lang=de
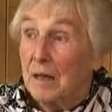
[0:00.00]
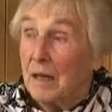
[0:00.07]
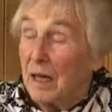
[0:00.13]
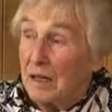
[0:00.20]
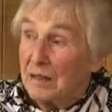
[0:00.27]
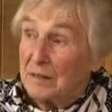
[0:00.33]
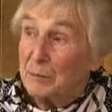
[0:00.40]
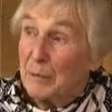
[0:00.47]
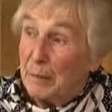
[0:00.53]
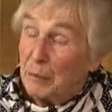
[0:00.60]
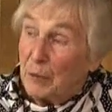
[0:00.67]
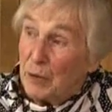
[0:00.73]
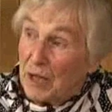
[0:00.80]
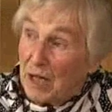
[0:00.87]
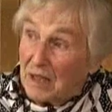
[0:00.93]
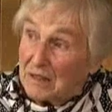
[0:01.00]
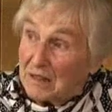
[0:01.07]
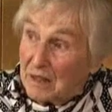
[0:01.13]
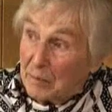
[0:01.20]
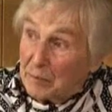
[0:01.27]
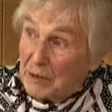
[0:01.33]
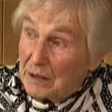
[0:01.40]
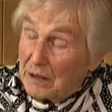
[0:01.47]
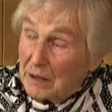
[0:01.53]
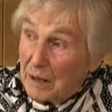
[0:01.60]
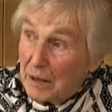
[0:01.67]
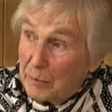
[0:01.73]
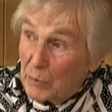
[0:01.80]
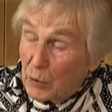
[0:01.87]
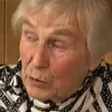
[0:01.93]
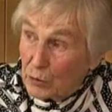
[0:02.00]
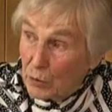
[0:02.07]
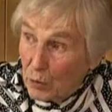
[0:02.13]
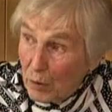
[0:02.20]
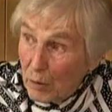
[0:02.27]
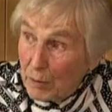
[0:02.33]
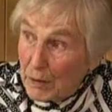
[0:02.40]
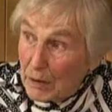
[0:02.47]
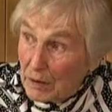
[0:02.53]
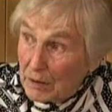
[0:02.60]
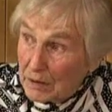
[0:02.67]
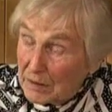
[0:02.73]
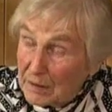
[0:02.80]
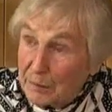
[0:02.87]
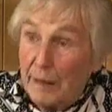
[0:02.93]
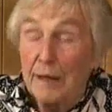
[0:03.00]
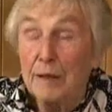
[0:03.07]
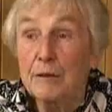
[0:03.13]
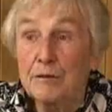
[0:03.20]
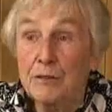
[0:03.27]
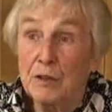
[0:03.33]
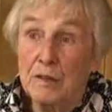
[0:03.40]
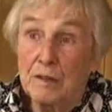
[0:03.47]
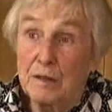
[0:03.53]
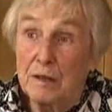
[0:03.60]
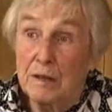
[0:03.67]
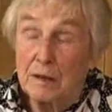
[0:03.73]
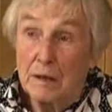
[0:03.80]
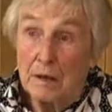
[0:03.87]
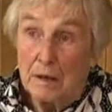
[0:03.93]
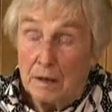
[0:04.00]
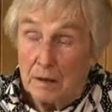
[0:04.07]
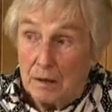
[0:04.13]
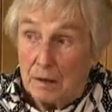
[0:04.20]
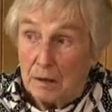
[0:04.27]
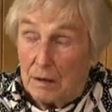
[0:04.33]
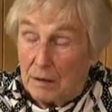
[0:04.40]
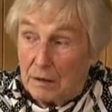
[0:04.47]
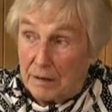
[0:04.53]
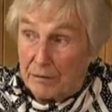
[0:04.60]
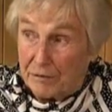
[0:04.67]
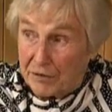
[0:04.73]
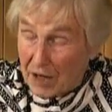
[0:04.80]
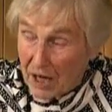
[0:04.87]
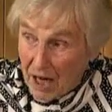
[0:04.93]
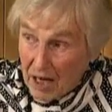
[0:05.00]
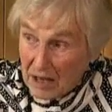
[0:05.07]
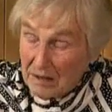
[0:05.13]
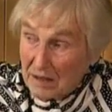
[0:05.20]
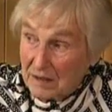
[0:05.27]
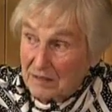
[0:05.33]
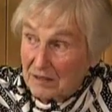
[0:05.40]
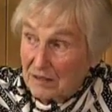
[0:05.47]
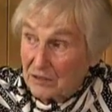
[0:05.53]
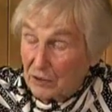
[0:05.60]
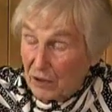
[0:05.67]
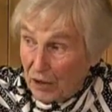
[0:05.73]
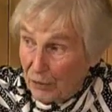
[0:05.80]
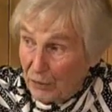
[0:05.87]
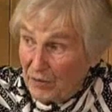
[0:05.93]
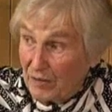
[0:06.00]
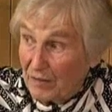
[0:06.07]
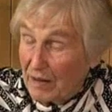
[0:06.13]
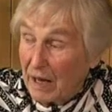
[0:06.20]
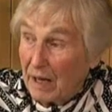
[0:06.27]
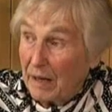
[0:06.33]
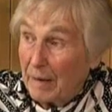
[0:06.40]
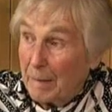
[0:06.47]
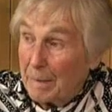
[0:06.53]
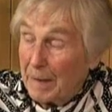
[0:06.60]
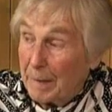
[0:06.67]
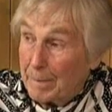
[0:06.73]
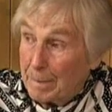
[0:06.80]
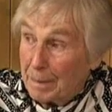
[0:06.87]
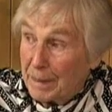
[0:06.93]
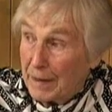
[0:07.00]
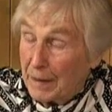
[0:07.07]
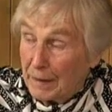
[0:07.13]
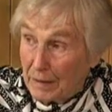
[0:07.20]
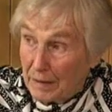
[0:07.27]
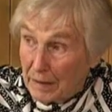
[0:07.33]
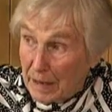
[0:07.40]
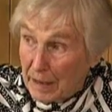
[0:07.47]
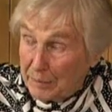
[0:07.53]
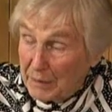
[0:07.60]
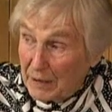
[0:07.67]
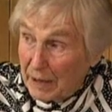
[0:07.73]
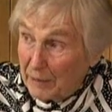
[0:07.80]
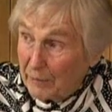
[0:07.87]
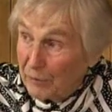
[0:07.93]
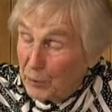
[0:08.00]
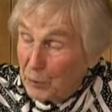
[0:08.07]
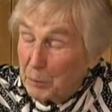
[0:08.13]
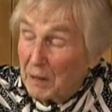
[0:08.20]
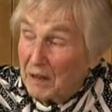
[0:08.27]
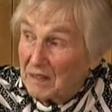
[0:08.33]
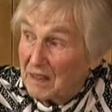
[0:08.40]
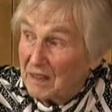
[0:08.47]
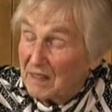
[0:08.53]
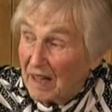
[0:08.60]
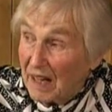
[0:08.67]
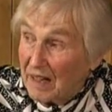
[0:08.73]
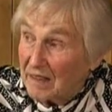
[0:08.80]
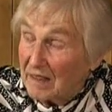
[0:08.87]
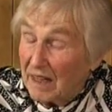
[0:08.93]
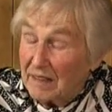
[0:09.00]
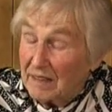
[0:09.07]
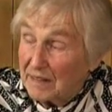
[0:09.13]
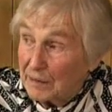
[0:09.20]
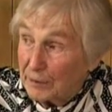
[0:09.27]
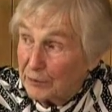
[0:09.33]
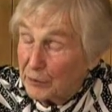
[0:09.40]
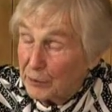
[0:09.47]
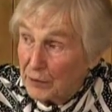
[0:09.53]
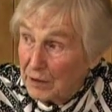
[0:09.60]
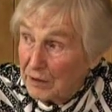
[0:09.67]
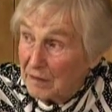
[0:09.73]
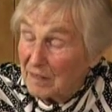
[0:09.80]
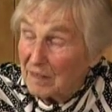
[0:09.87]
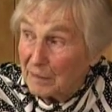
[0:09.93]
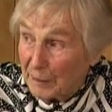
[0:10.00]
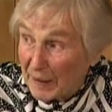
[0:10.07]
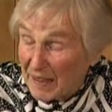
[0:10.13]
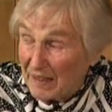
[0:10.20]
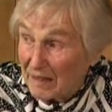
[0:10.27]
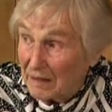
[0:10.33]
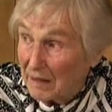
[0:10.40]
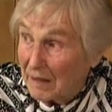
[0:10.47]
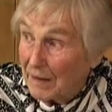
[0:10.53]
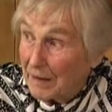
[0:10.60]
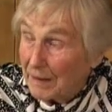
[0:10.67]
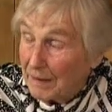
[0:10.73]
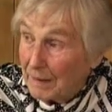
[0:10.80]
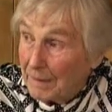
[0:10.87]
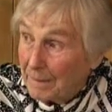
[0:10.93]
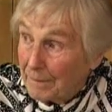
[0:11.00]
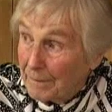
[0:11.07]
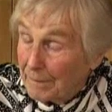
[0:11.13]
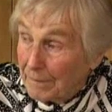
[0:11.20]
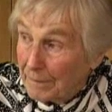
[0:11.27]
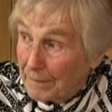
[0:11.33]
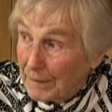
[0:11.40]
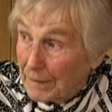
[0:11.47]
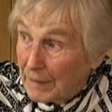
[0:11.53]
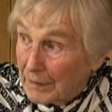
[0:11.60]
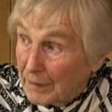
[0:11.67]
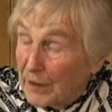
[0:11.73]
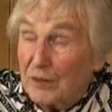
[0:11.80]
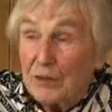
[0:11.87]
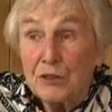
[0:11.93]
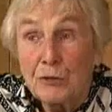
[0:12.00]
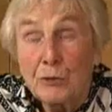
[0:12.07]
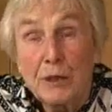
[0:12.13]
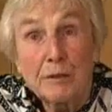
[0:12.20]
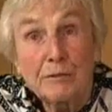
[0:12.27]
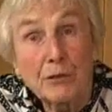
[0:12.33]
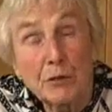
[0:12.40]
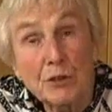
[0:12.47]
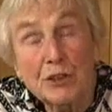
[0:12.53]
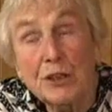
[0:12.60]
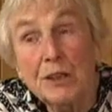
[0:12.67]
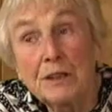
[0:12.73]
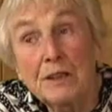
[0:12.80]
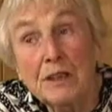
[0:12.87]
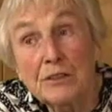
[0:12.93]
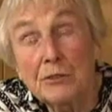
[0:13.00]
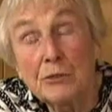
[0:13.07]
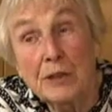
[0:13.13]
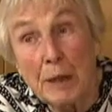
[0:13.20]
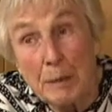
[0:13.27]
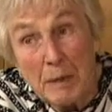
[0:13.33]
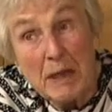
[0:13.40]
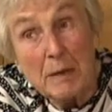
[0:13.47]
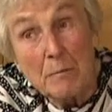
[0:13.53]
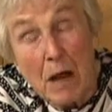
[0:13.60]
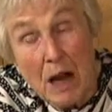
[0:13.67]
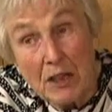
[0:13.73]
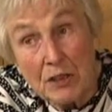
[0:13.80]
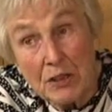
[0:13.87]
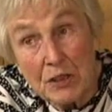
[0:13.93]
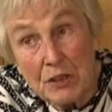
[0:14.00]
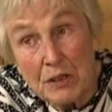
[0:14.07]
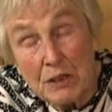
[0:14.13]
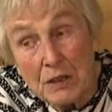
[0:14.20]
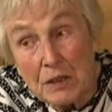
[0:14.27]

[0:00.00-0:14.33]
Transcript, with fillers: Als mein Bruder Hans hat mich im Oktober 1942 gefragt, als ich zu Hause war, hat mir ein Flugblatt gezeigt, eines der frühen, das zweite. Könntest du dir vorstellen, dass du da mitmachst?